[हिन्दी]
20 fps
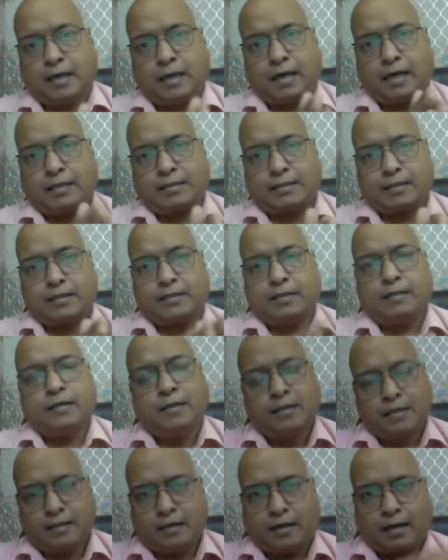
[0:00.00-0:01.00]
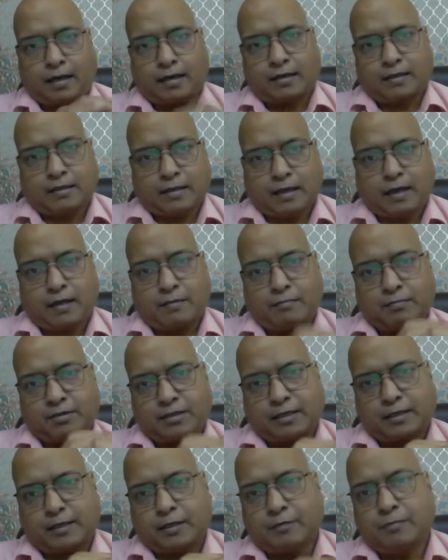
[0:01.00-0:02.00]
आज के दिन हर हर
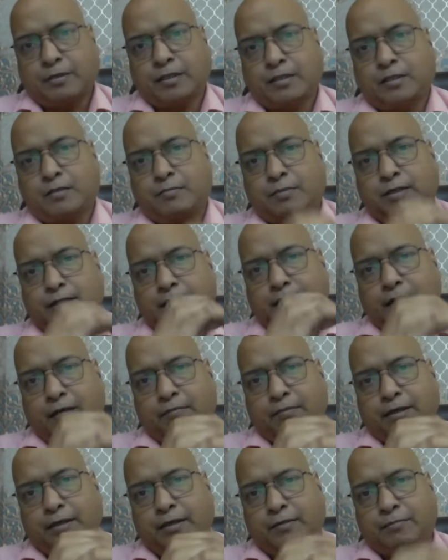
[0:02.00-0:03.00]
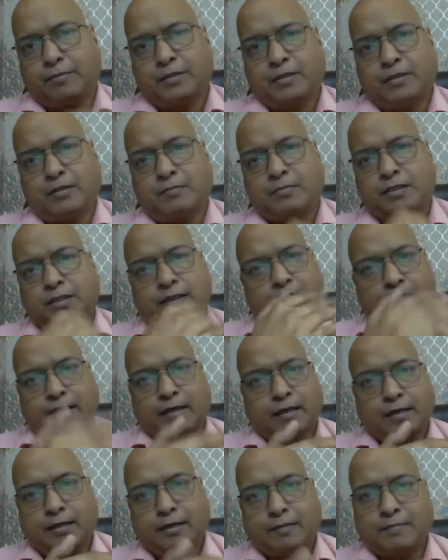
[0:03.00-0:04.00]
सेकंड में इतनी बड़ी हर मिनट में इतनी बड़ी हर
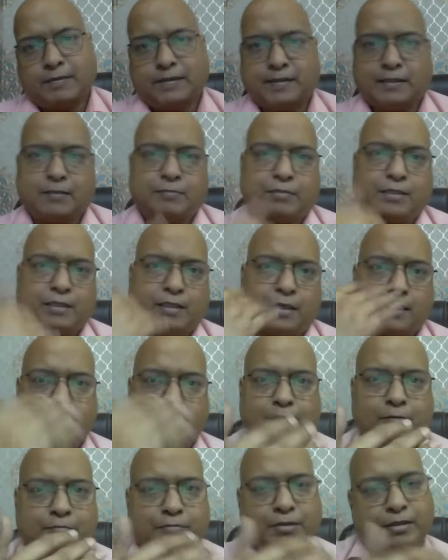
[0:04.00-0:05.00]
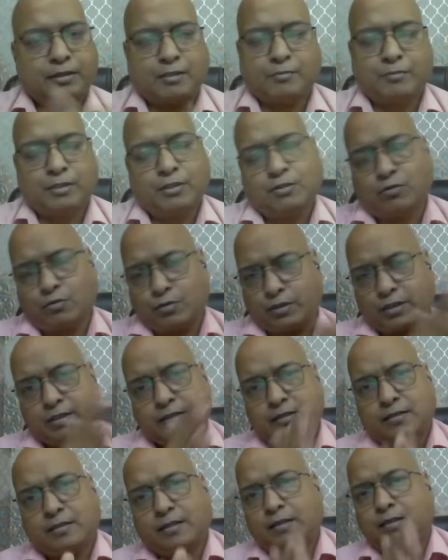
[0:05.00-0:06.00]
घंटे पे इतनी बड़ी हर दिन पे इतनी बड़ी तो
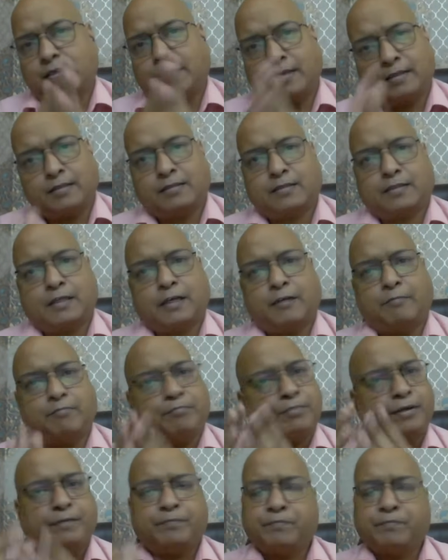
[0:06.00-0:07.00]
इस दिन इस टाइम पे